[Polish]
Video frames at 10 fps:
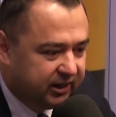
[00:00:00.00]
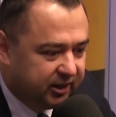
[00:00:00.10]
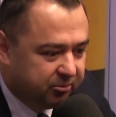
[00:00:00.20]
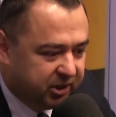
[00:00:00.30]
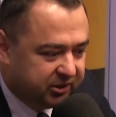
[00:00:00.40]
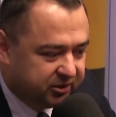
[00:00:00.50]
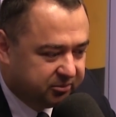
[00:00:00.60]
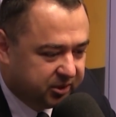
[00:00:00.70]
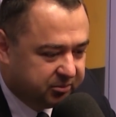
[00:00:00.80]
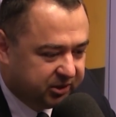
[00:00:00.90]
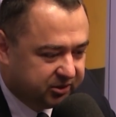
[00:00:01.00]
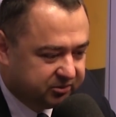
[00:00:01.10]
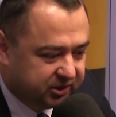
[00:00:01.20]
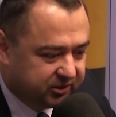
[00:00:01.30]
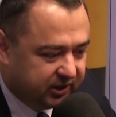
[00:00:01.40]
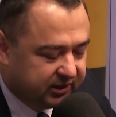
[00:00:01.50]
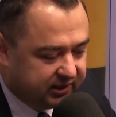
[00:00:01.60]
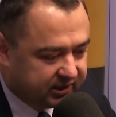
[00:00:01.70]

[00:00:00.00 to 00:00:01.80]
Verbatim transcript: e, będą, będą wykonane.